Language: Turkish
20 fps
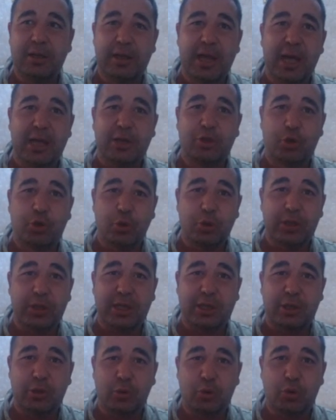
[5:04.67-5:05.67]
Yani
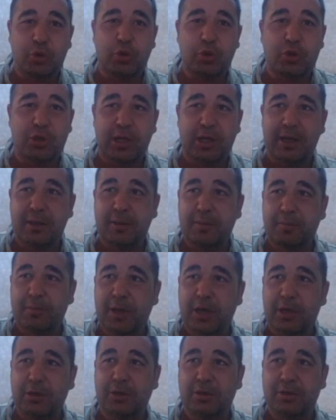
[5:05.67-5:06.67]
şuradaki düşüşle
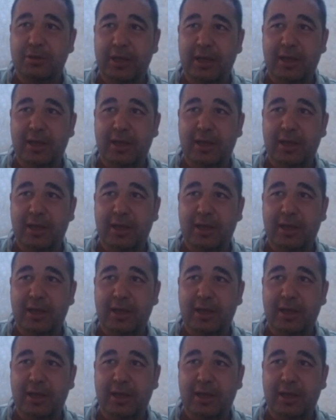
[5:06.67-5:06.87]
pardon.